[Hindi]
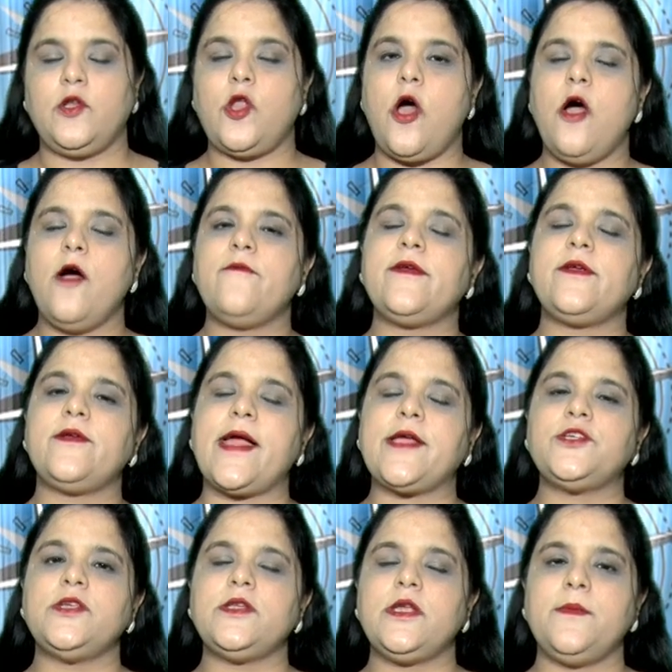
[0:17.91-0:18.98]
Law of
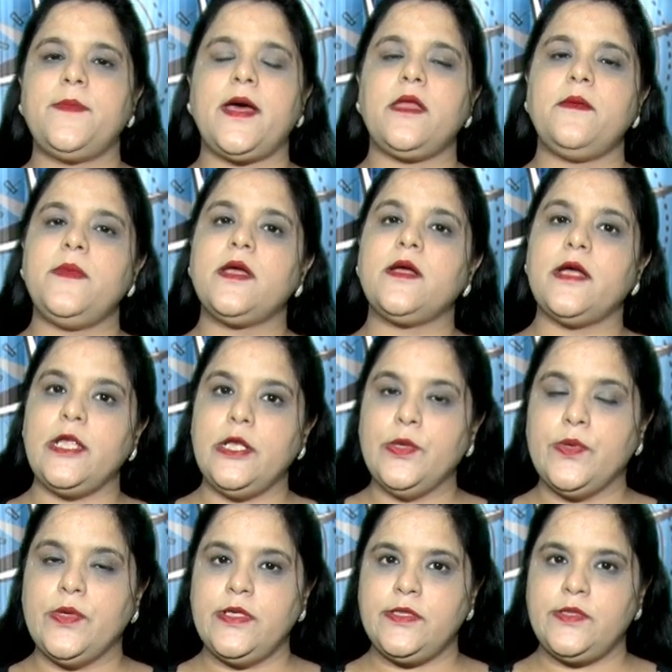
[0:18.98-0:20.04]
attraction के बारे में कई
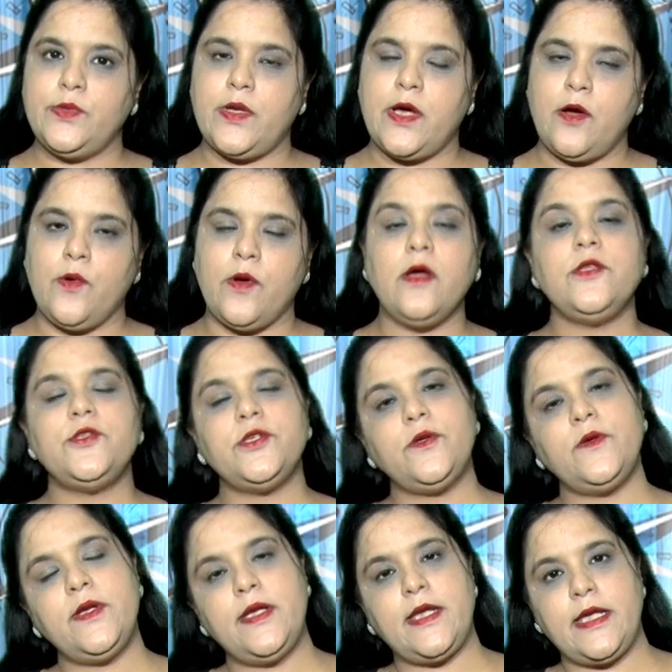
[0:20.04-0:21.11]
लोगों ने सुना होगा
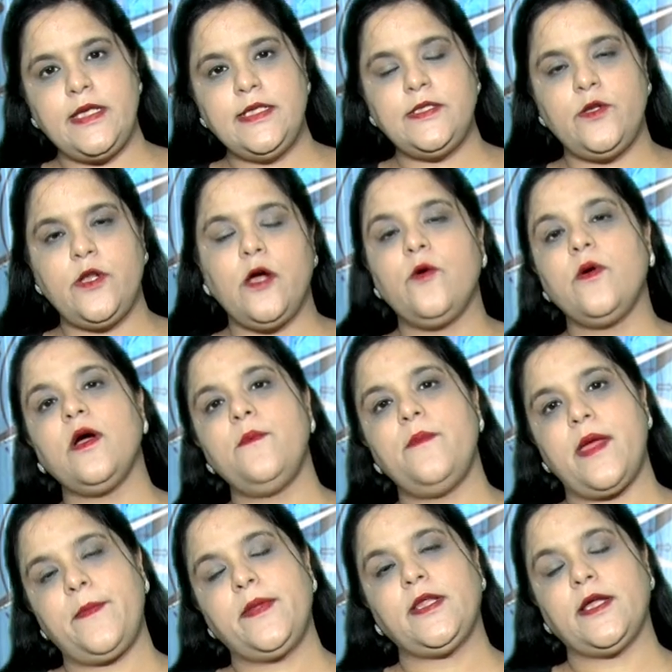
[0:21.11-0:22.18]
जिन्होंने नहीं सुना होगा
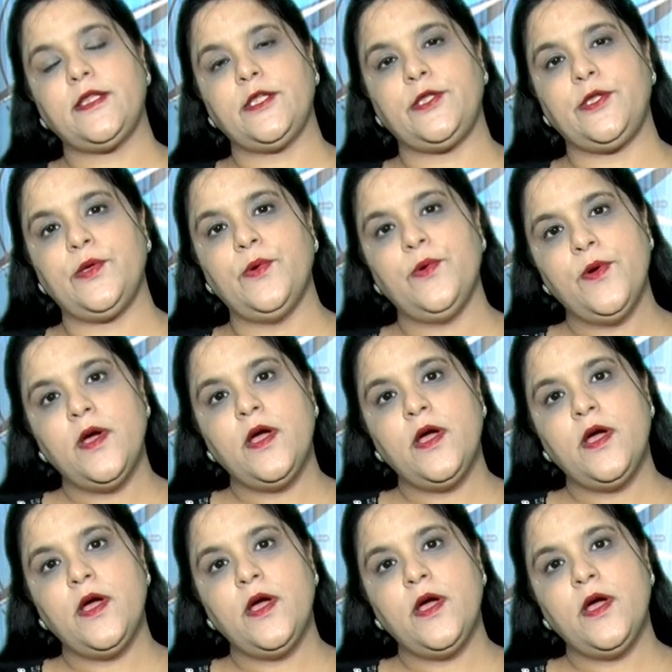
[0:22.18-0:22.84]
मैं बता देती हूँ